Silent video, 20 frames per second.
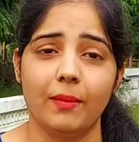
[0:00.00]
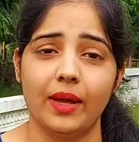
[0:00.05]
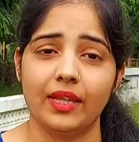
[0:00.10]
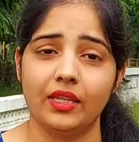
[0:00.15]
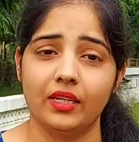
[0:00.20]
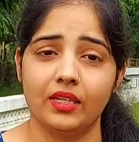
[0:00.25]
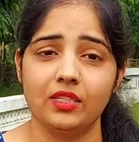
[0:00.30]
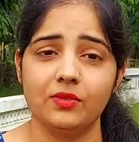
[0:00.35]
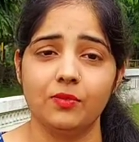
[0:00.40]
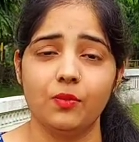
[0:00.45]

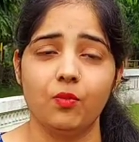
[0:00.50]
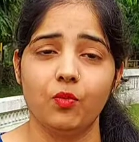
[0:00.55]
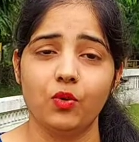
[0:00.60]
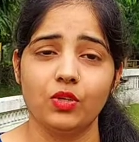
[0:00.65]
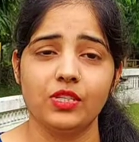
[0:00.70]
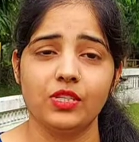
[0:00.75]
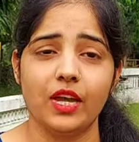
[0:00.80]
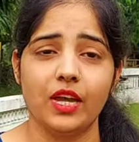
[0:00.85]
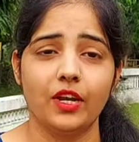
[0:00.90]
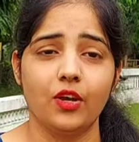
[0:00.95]
मेथड्स भी
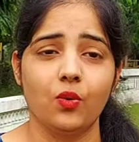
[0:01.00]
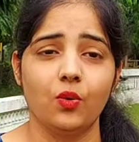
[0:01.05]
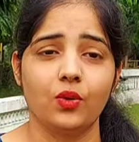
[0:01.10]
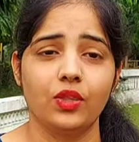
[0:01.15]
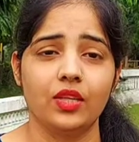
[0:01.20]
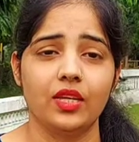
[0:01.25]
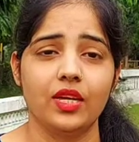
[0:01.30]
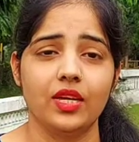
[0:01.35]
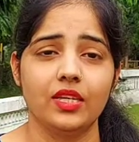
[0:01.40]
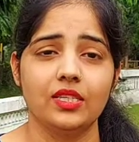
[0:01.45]
बहुत सारी
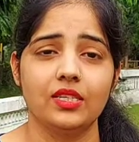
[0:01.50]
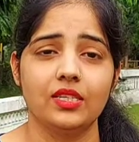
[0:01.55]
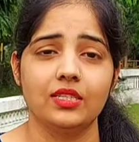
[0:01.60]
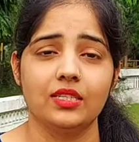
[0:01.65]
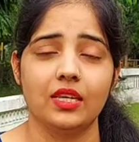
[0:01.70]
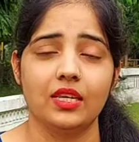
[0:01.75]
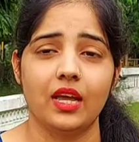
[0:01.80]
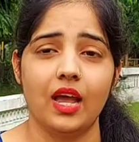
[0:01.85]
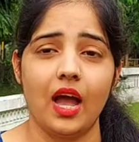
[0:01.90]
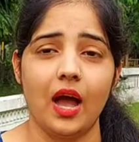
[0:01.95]
होती है
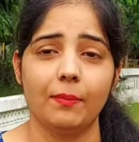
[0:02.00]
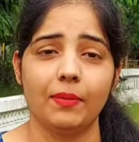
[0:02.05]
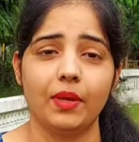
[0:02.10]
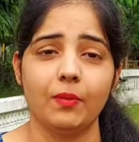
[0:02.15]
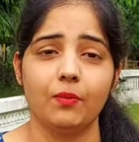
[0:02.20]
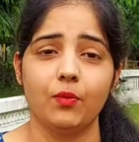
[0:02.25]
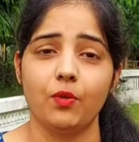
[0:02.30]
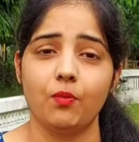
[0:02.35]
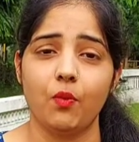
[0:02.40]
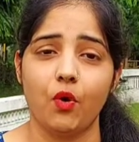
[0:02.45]
जिससे
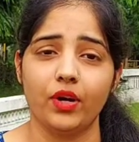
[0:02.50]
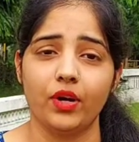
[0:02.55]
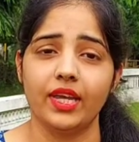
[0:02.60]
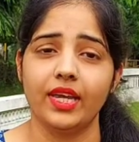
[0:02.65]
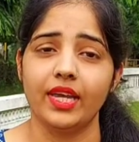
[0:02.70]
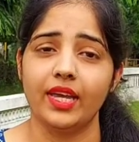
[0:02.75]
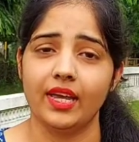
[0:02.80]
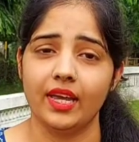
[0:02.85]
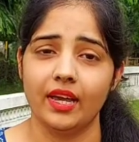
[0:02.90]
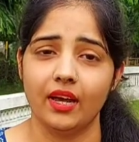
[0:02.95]
आपकी पूरी बॉडी
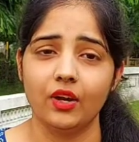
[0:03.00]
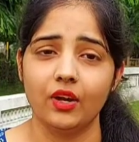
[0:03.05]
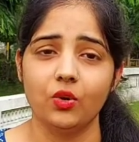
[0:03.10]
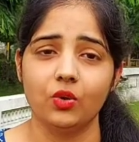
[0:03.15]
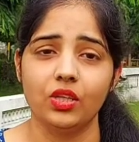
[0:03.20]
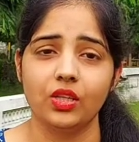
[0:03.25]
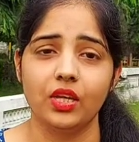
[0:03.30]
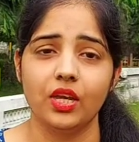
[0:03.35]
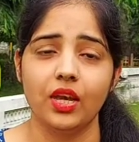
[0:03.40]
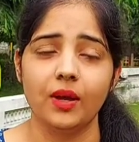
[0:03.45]
की केयर
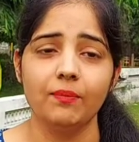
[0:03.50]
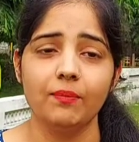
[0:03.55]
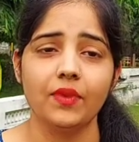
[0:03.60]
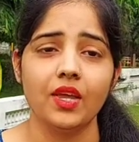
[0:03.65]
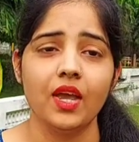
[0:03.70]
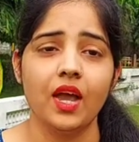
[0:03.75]
होती है